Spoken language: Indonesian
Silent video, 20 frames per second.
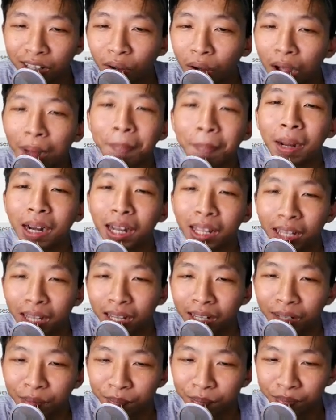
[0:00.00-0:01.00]
uh, atau
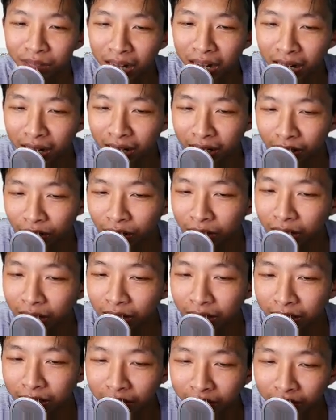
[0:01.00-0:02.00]
apalah ya.
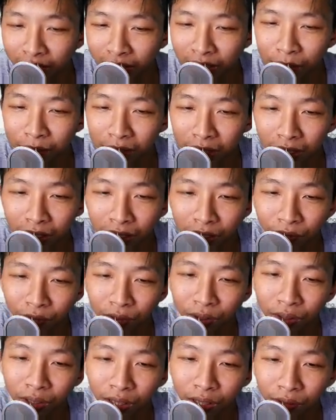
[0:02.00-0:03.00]
Nah, oke okay, di sini kita
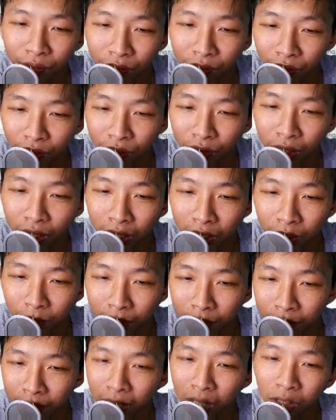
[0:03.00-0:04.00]
bakal
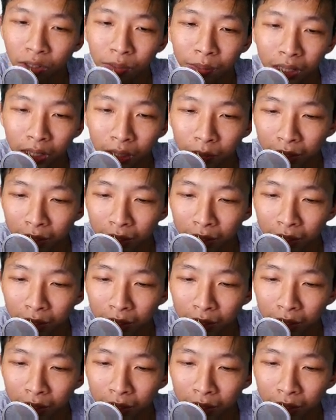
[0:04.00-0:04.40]
review-review ya teman-teman.